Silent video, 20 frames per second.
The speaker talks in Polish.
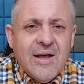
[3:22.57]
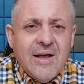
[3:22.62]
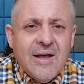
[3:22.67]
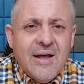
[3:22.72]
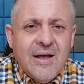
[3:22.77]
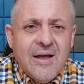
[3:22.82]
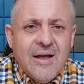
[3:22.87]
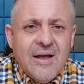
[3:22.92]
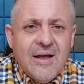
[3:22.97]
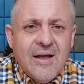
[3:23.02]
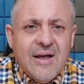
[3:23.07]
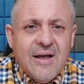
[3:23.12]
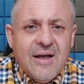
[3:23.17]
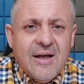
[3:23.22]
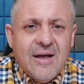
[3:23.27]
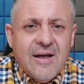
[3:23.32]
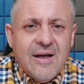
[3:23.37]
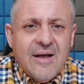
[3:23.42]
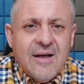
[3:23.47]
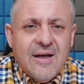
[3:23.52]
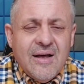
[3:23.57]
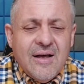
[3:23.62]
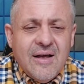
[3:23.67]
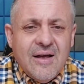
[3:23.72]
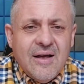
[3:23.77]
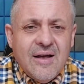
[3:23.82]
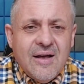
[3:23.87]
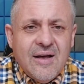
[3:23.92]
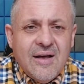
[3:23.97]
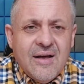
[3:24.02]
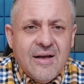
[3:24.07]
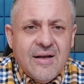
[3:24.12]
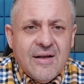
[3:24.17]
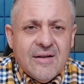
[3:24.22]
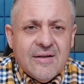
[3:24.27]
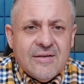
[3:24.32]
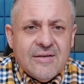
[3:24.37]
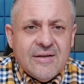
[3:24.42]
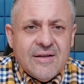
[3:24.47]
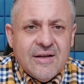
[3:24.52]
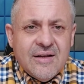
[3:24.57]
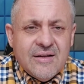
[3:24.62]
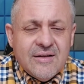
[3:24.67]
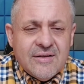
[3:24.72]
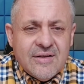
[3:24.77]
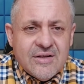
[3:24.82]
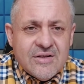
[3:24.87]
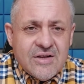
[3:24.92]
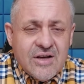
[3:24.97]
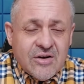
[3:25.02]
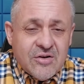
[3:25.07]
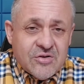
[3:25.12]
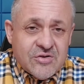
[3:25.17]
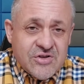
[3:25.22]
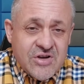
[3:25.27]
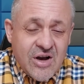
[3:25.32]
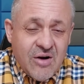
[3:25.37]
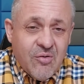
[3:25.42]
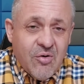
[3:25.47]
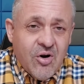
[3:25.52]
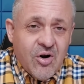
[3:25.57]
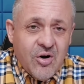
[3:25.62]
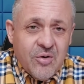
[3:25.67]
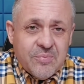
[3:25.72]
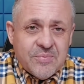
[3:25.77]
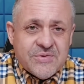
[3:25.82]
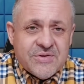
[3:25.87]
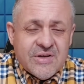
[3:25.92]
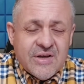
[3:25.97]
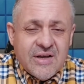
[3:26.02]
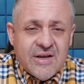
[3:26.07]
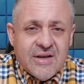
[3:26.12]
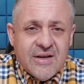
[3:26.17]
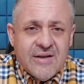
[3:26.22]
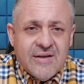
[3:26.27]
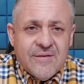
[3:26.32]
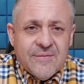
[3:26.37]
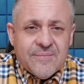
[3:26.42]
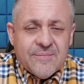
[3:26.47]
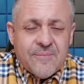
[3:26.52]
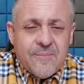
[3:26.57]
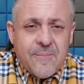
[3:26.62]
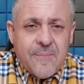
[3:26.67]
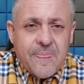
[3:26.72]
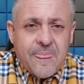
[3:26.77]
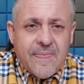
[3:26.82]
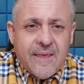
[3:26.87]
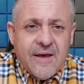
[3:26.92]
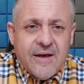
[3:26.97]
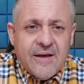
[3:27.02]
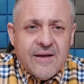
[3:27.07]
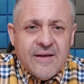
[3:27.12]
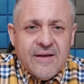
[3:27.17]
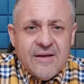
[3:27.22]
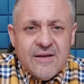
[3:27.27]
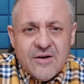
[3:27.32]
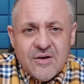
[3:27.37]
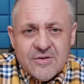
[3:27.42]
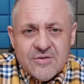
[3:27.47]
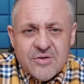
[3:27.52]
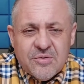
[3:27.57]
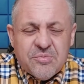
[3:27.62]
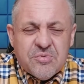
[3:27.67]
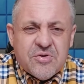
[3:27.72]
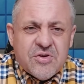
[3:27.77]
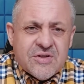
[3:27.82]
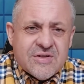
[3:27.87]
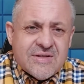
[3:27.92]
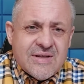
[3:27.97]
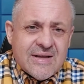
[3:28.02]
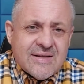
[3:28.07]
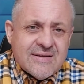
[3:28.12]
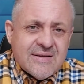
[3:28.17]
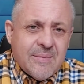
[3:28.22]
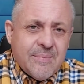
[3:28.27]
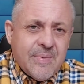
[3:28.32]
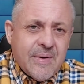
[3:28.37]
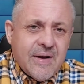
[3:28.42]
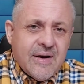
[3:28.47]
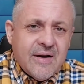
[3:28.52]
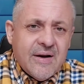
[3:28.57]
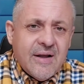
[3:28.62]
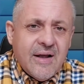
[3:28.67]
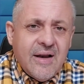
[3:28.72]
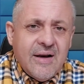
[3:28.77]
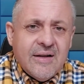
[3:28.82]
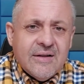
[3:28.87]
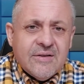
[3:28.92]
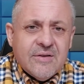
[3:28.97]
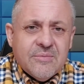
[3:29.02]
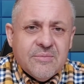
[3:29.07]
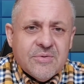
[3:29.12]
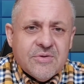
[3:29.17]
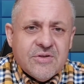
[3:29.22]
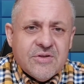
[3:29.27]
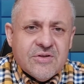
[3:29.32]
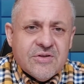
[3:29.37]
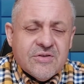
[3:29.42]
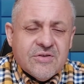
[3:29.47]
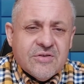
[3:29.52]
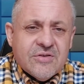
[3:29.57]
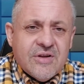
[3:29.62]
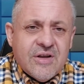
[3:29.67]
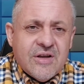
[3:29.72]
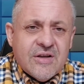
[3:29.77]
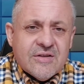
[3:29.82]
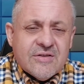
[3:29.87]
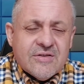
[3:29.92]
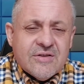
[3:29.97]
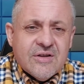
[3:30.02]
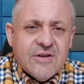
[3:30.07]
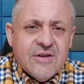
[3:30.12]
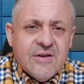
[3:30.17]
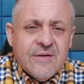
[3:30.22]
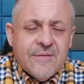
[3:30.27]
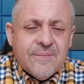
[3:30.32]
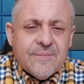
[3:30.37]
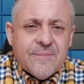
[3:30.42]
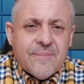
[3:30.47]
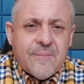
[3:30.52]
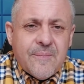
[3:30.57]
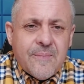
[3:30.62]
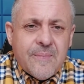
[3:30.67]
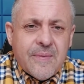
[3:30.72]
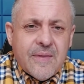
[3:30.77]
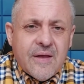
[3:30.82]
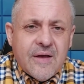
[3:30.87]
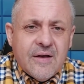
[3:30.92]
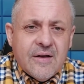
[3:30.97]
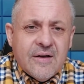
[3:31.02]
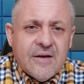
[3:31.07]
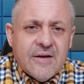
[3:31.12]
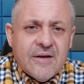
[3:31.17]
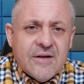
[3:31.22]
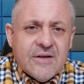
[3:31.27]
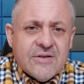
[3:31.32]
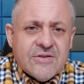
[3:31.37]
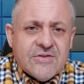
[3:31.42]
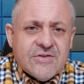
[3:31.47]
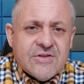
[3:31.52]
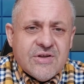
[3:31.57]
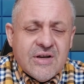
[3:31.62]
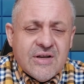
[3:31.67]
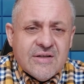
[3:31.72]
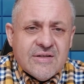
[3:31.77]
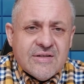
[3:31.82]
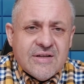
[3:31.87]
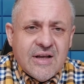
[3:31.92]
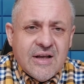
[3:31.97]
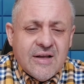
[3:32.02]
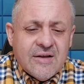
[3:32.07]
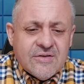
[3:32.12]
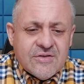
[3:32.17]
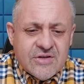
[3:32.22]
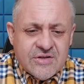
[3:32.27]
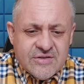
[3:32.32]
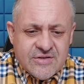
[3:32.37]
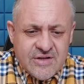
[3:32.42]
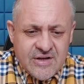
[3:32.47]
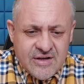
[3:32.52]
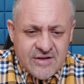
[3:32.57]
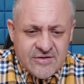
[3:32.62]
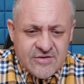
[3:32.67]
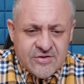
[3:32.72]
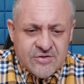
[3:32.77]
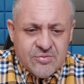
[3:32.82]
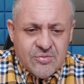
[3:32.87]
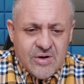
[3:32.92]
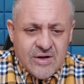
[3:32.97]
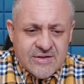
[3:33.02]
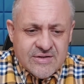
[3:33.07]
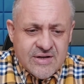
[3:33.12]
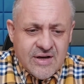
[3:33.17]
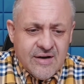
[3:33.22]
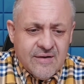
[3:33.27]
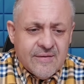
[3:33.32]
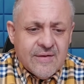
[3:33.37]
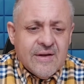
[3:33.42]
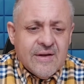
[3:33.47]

e, te, te jako ciało obce mm, i zrobił się stan zapalny, ale to myślę, że to nie jest Mm, e, częsta, częsta sytuacja.